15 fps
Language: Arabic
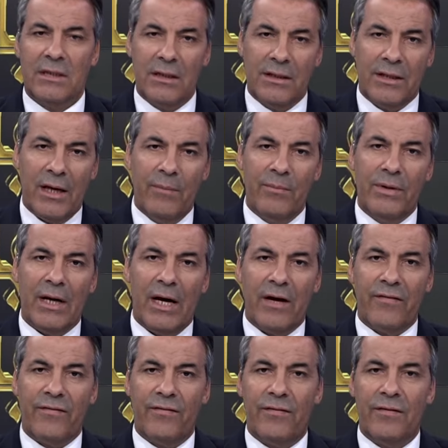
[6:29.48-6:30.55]
كنت حاب
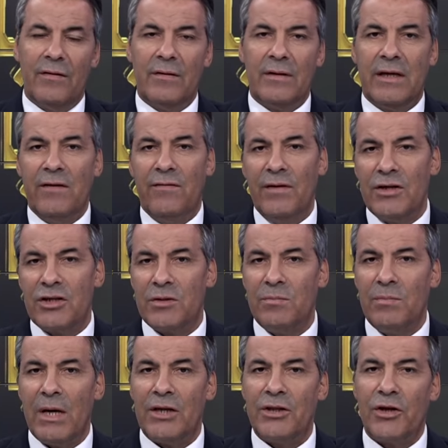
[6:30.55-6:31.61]
نعرف
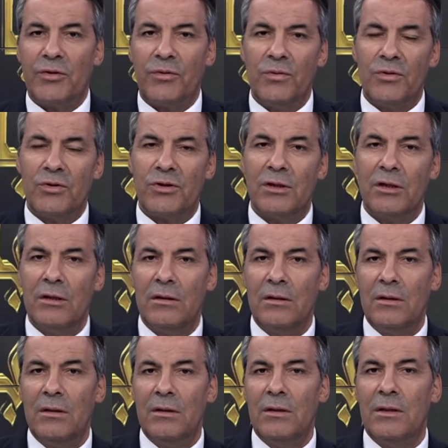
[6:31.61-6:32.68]
كيفاش ما قدرتوش
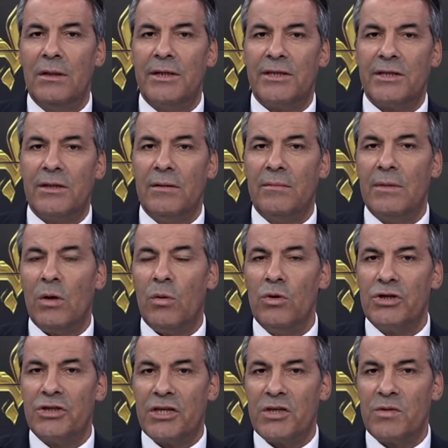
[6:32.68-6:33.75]
ما
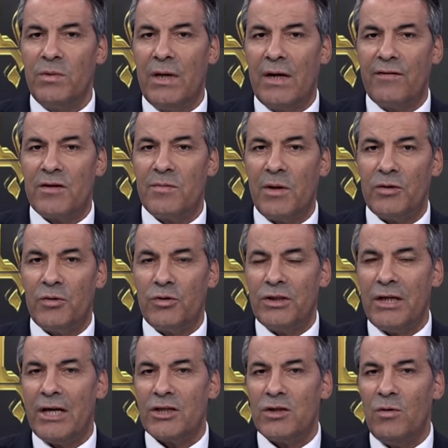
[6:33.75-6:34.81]
نقولش التسويه كيفاش ما قدرتوش
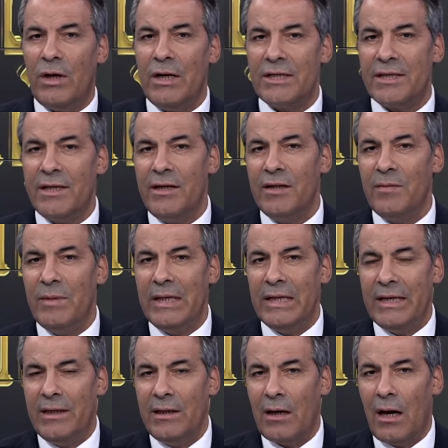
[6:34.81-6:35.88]
تحصلوا على سند
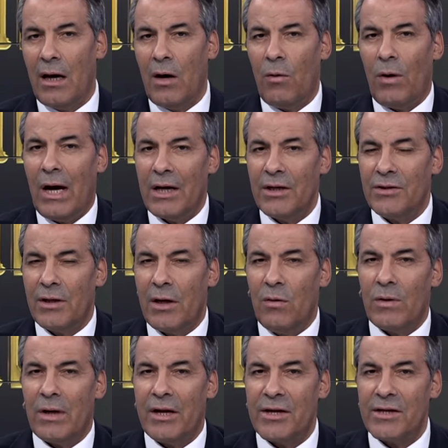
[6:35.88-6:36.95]
ملكيه او عقد
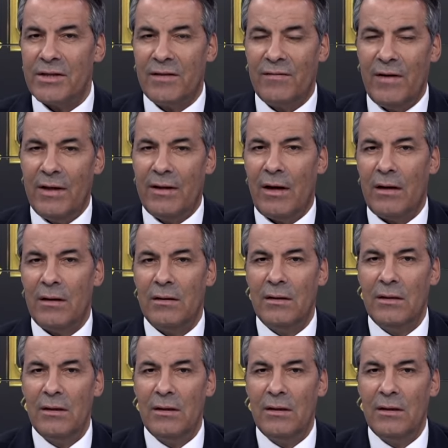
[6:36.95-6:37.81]
او قرار استفاده